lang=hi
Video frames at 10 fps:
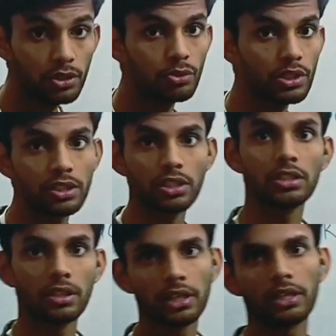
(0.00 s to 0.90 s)
पीएच
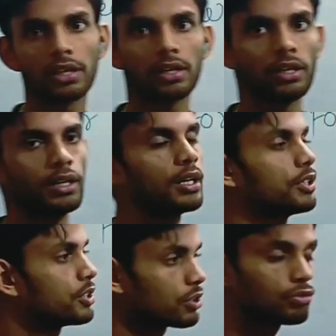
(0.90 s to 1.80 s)
उसकी चेंज नहीं करनी
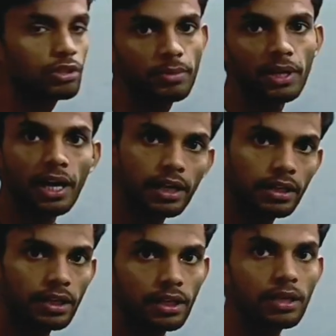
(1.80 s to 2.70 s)
जिस सोल्यूशन में
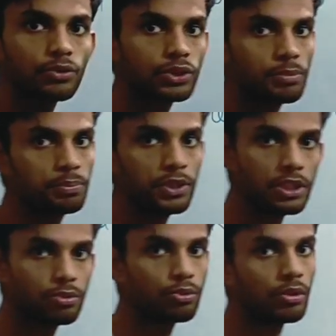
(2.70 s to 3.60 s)
ऐड करेंगे उसकी
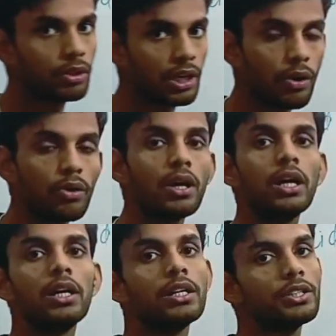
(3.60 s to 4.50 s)
पीएच क्या
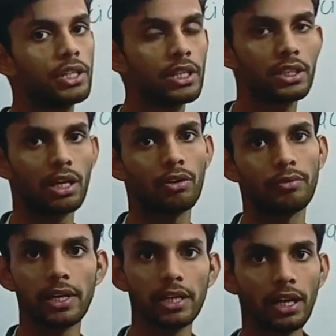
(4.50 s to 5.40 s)
हो चेंज
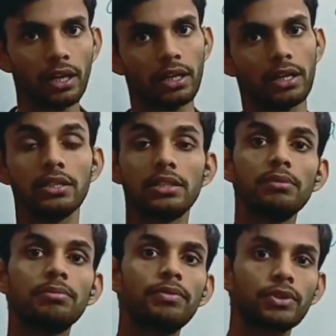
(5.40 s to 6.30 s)
ना हो वेरी ना करे
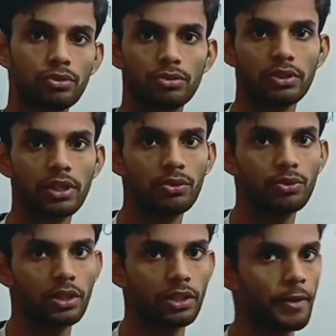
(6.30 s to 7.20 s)
इसलिए हम बफर
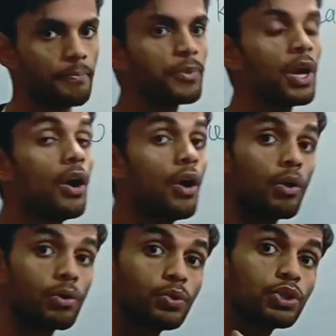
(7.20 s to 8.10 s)
सोल्यूशन का यूज करते हैं
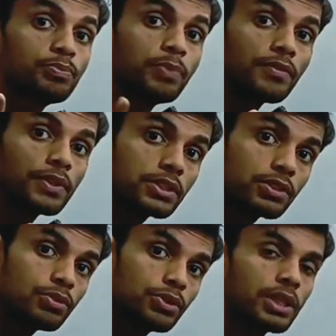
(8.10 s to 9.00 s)
और उस
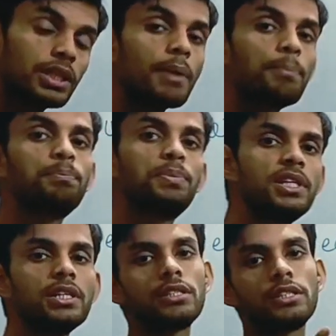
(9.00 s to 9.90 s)
बफर सोल्यूशन का
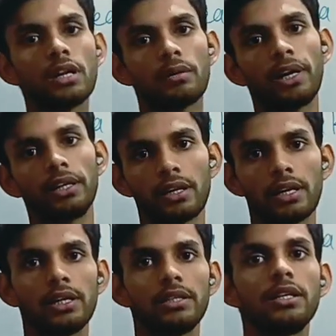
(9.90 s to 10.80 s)
पीएच
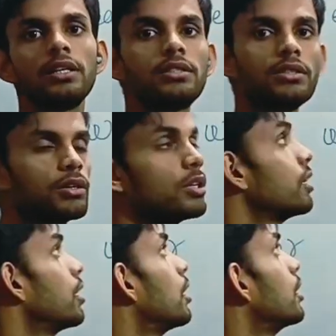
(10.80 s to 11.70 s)
डिटरमाइन करने के लिए इस
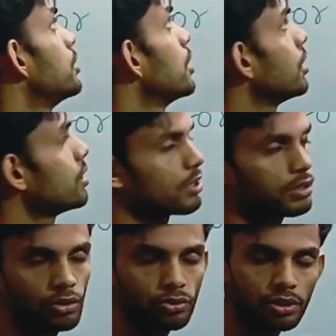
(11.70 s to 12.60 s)
ये
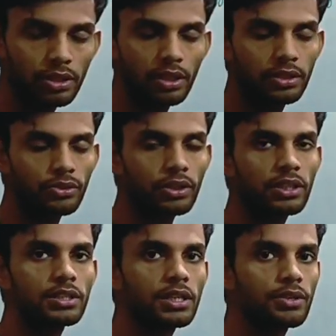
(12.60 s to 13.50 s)
इस सोल्यूशन
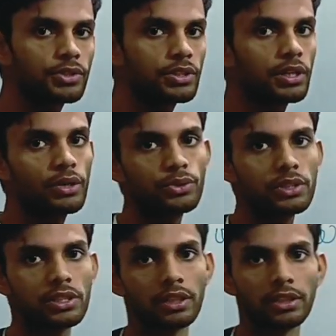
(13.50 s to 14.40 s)
सॉरी इस इक्वेशन
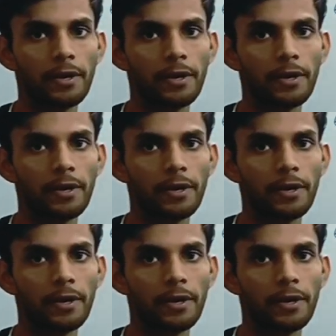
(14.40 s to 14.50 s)
का यूज की